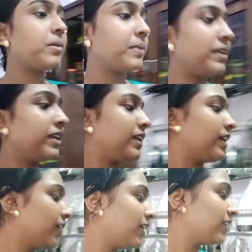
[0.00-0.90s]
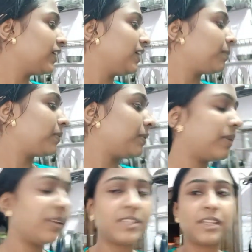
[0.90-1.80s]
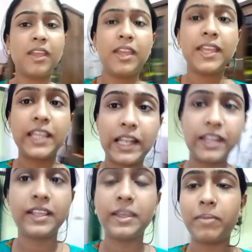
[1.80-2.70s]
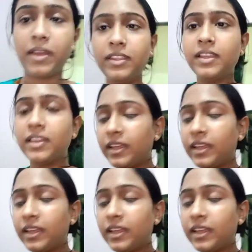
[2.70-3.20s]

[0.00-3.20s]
मैंने क्या करके आप लोगों के साथ खिलाने के बाद